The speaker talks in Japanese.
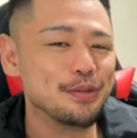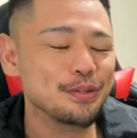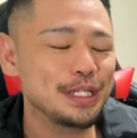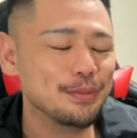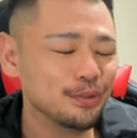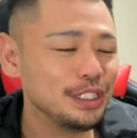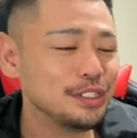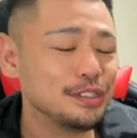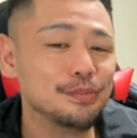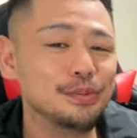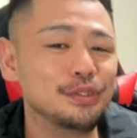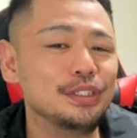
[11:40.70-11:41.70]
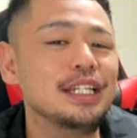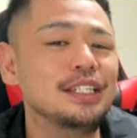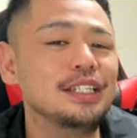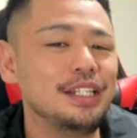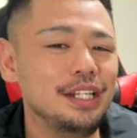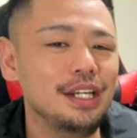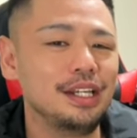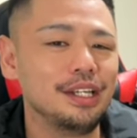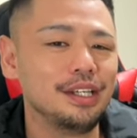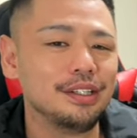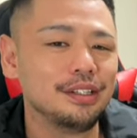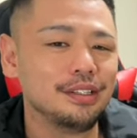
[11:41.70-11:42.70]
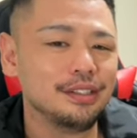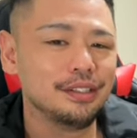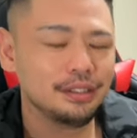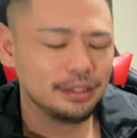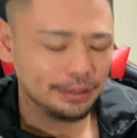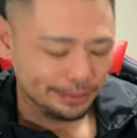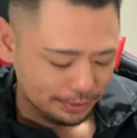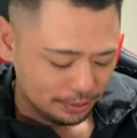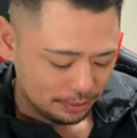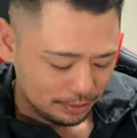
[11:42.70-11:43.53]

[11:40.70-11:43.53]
まあそんなもんですよ僕なんてね、うん、